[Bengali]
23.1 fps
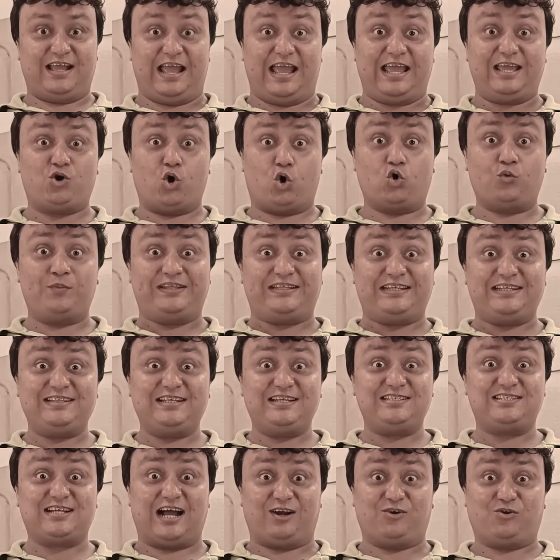এই গরমে তিন
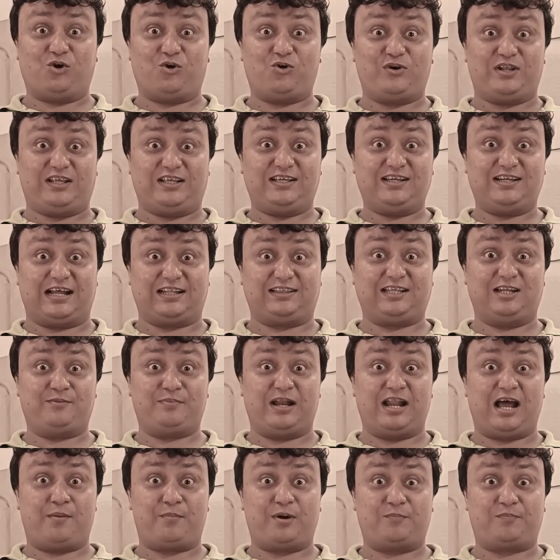দিন চান করনি রাত্রির
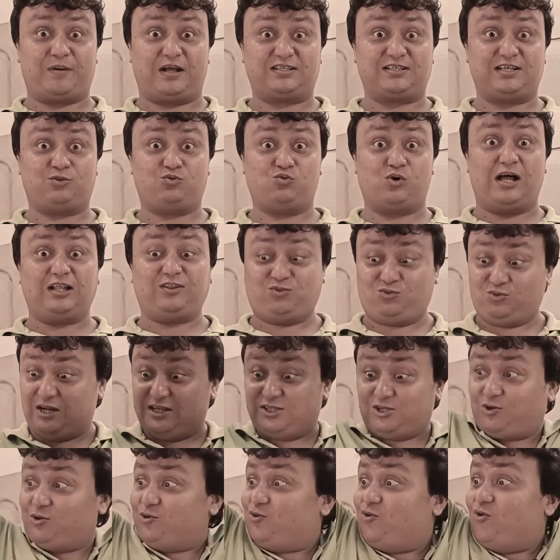বেলা আমার পাশে দুহাত তুলে
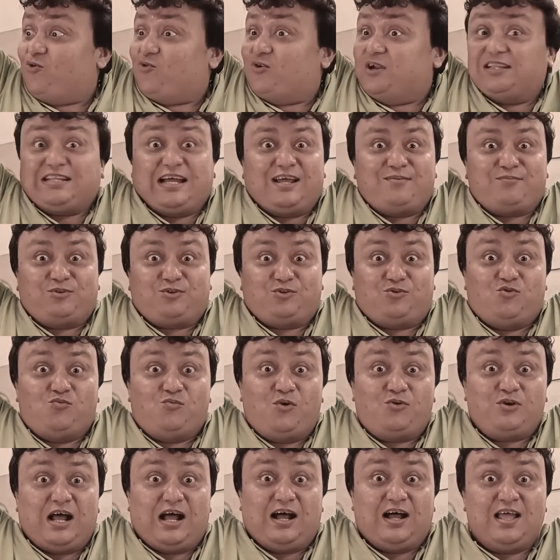যখন গৌরনিতায়ের মতো
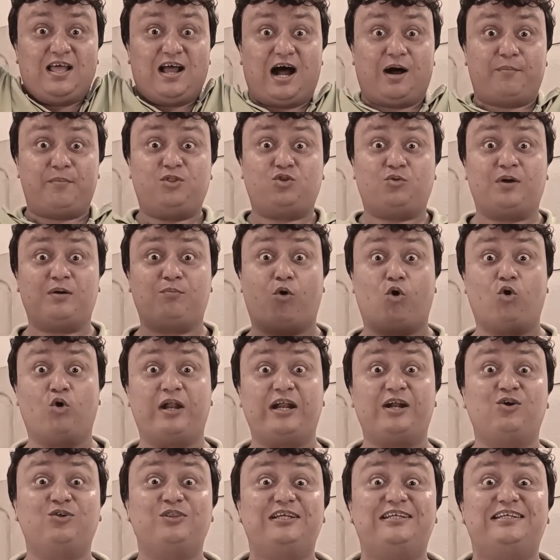ঘুমোও না আমি তোমার
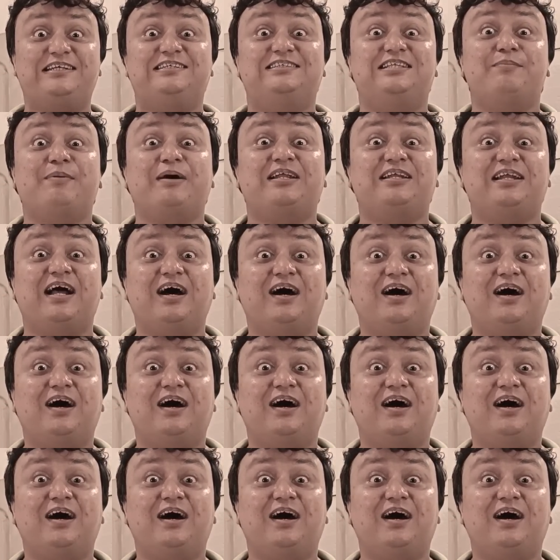বগলের গন্ধে টিকতে পারি না